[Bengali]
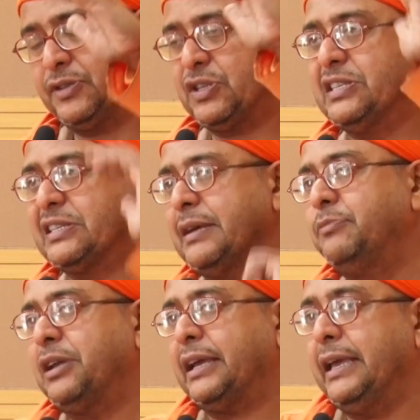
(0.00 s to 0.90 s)

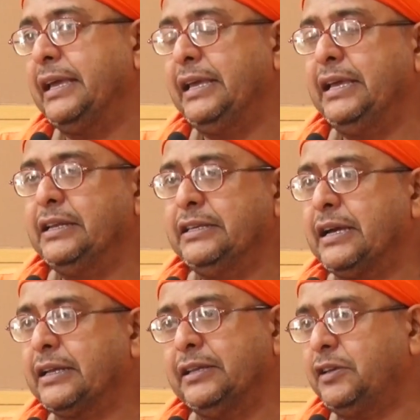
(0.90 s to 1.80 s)
সিস্টেমটাকে এগিয়ে নিয়ে
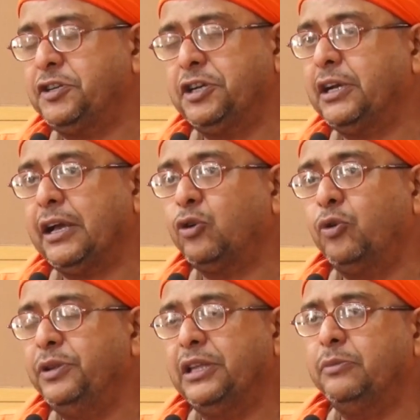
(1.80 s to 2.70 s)
যাওয়ার ক্ষেত্রে
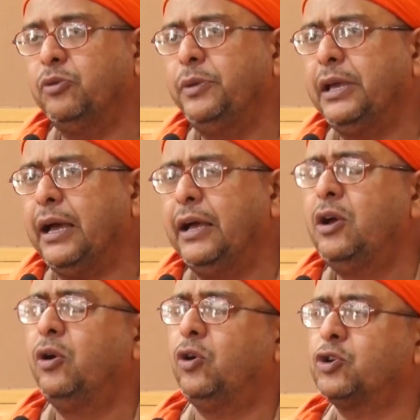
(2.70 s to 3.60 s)
শিক্ষাকর্মীদের ভূমিকা
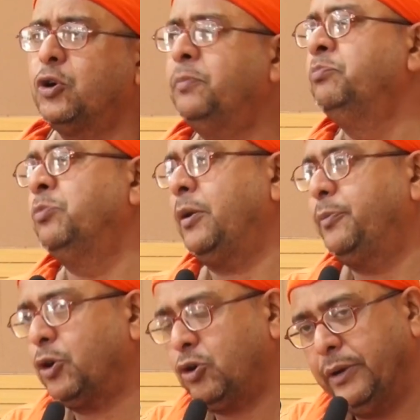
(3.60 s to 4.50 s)
অসম্ভব
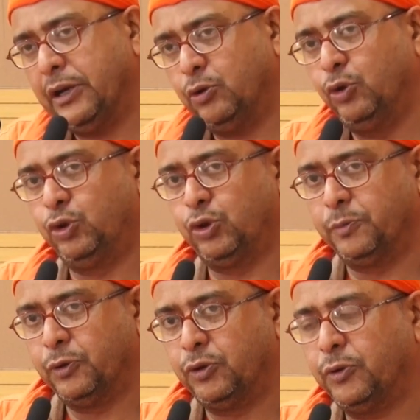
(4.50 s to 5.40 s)
রকমের
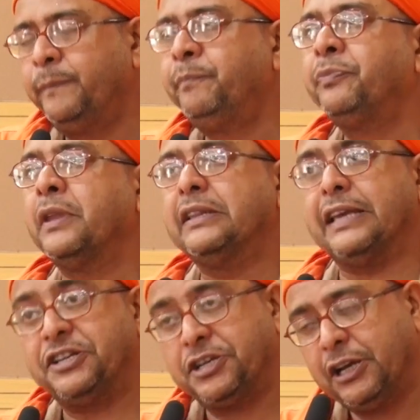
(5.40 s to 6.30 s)
গুরুত্বপূর্ণ তো
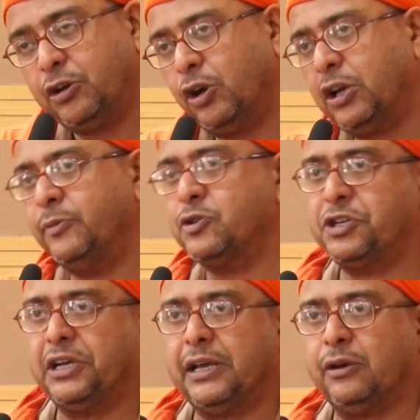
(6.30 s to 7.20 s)
এই শিক্ষক এবং
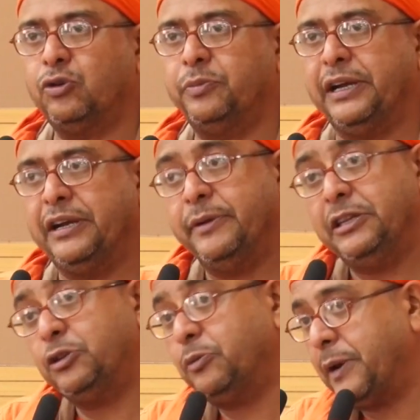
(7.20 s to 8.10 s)
শিক্ষাকর্মীর
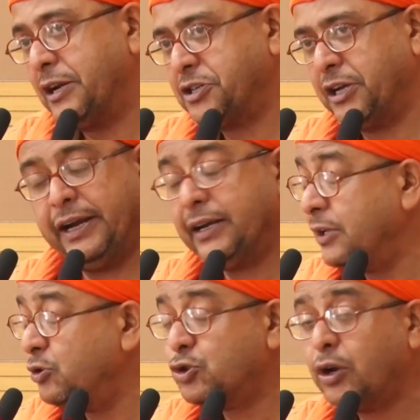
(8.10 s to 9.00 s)
নিবেদিত প্রাণ সে এটা
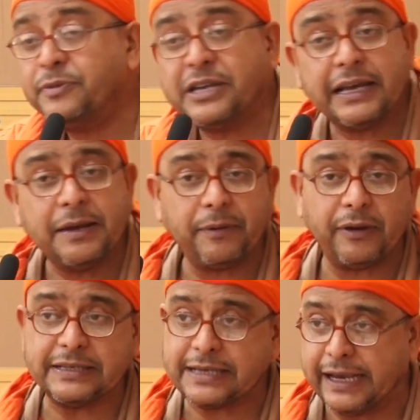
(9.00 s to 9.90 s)
কিন্তু সব জায়গায়
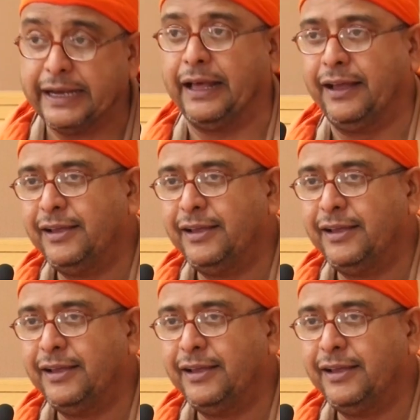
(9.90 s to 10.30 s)
পাওয়া যায় না